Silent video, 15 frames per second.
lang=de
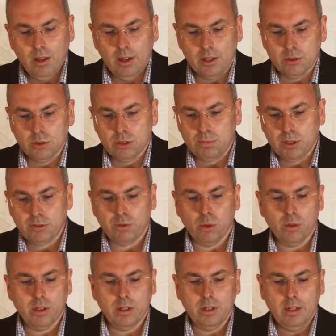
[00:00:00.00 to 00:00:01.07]
Also unser
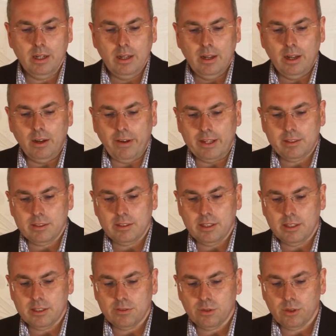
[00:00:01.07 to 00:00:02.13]
Portfolio erweitert
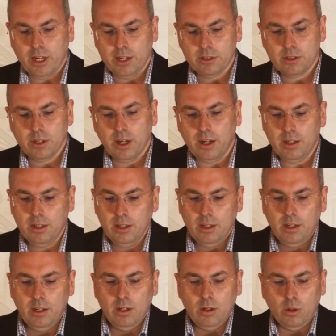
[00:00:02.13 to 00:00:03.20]
sich jetzt von Jahr zu Jahr.
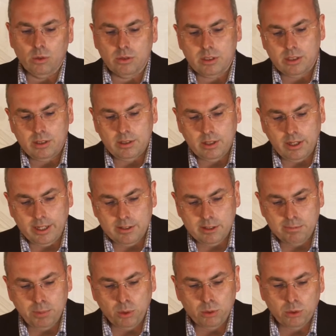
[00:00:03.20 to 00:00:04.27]
Und der
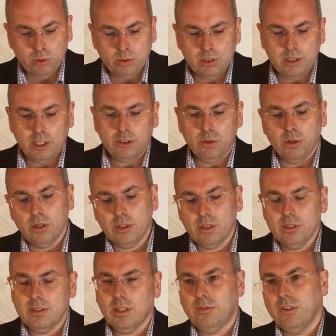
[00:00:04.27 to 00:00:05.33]
letzte Punkt unten Security
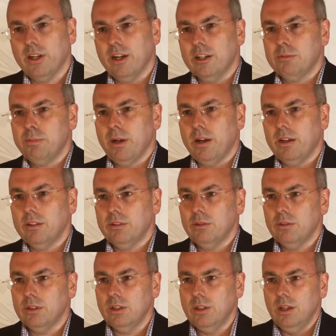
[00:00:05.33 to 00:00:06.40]
und
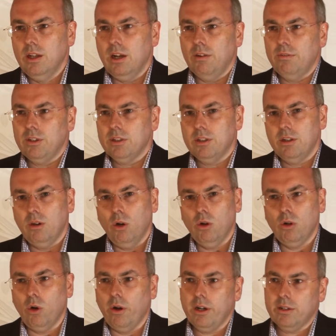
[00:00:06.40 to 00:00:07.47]
Zertifikatsberatung haben wir
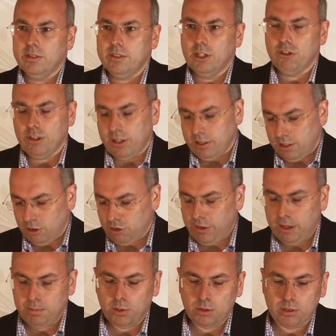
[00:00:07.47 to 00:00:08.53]
auch heuer sehr stark als
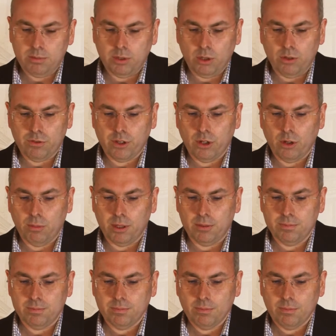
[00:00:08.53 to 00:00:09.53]
Schwerpunkt mit aufgenommen.